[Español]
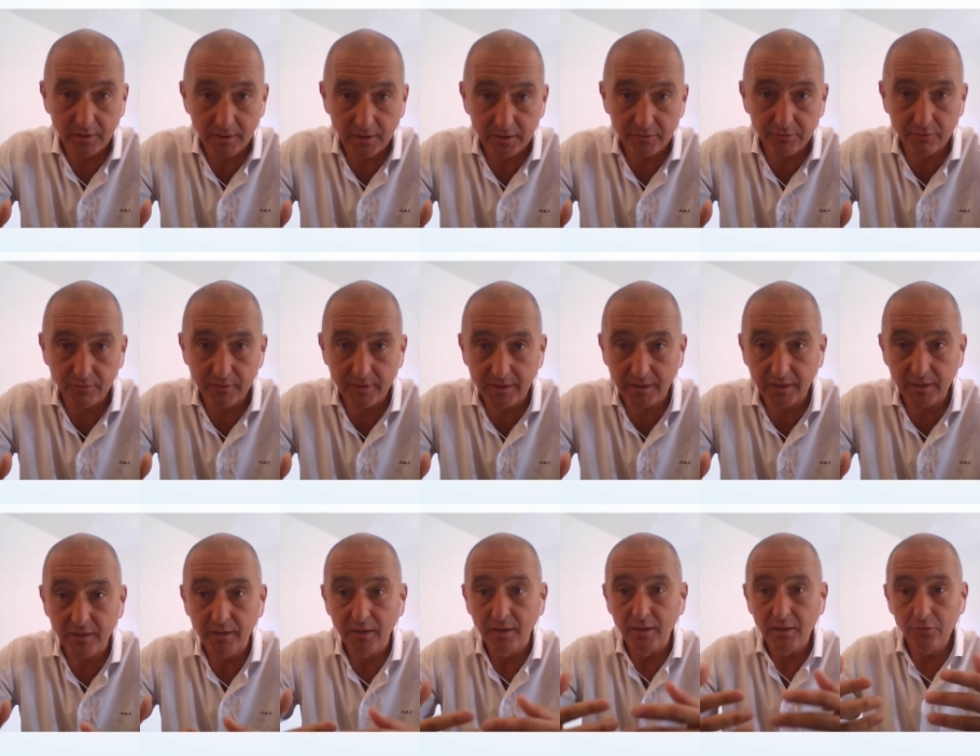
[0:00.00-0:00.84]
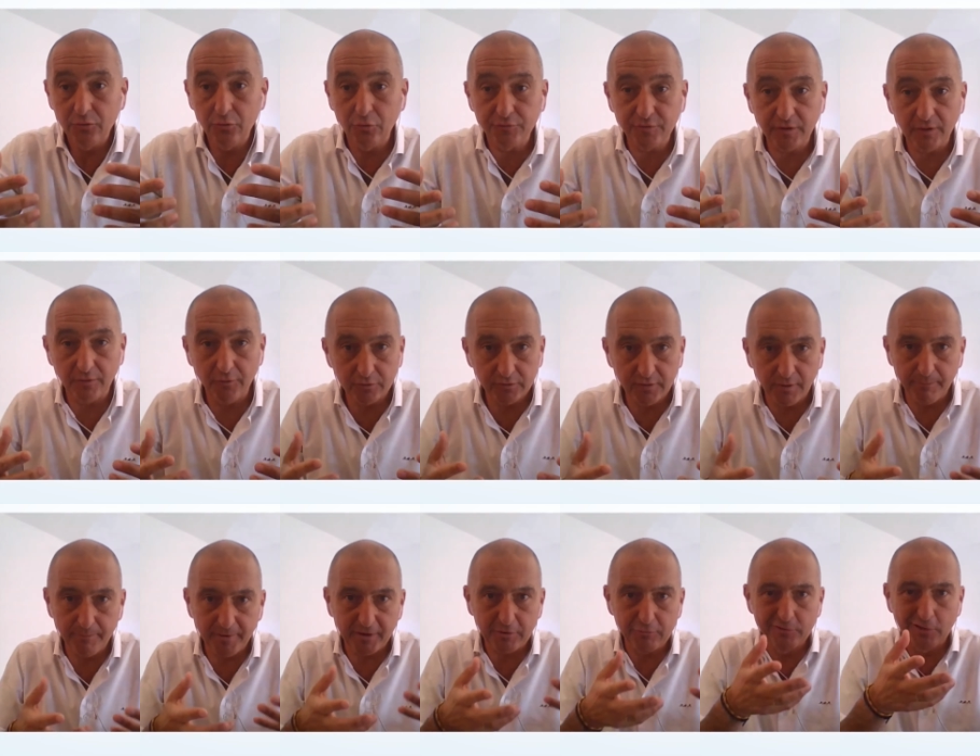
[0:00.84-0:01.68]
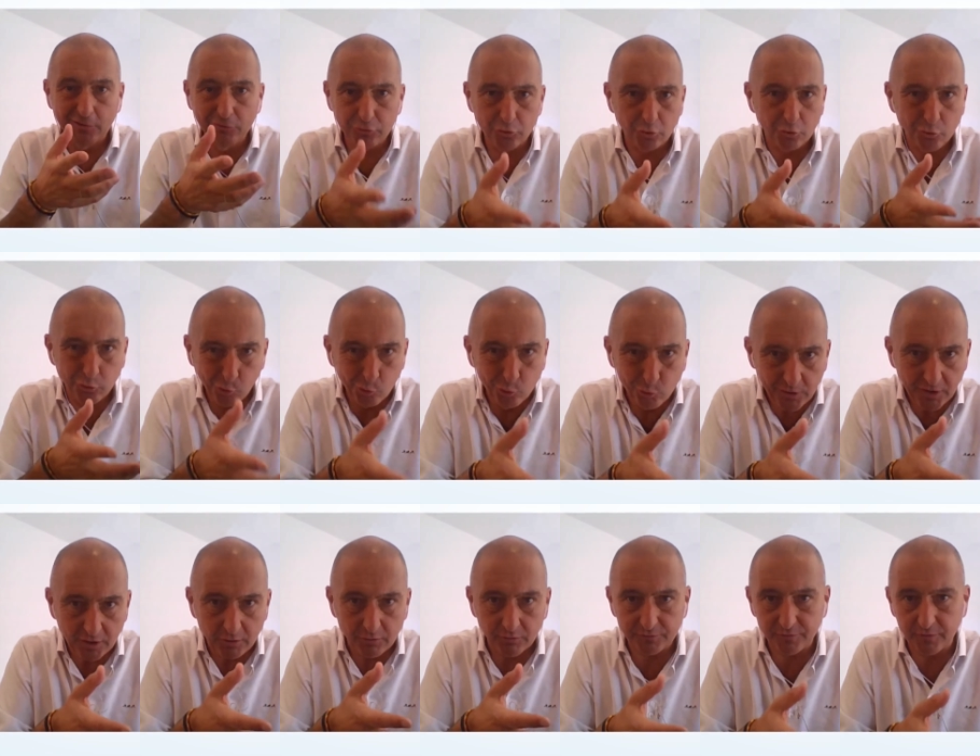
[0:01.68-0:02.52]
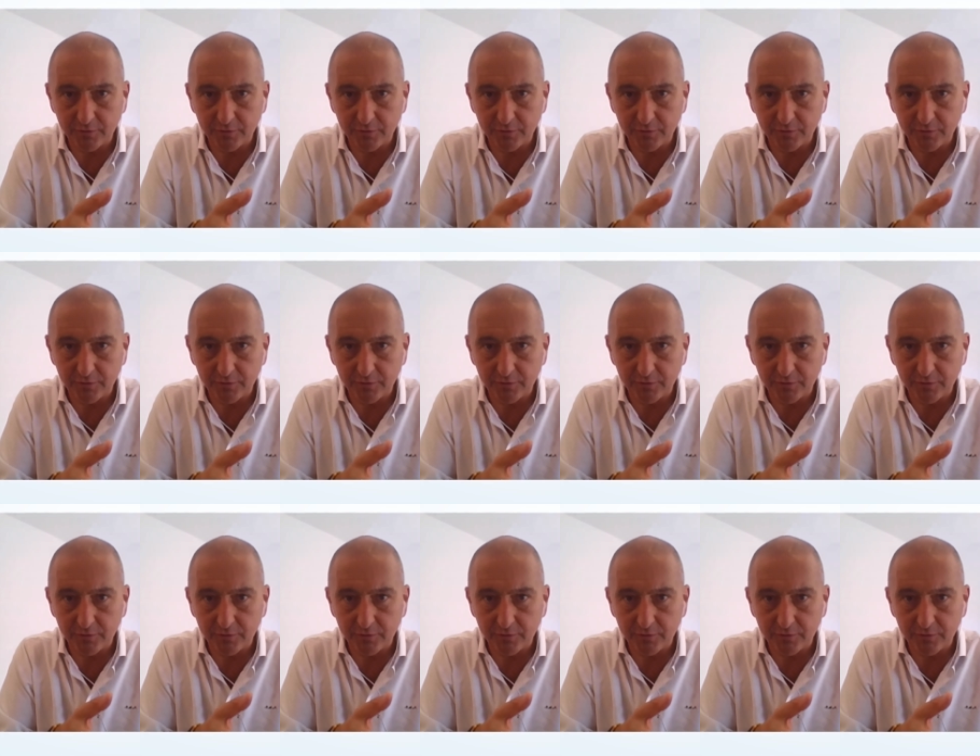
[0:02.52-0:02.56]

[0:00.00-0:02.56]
El hecho de que no se adoptan para un entorno único,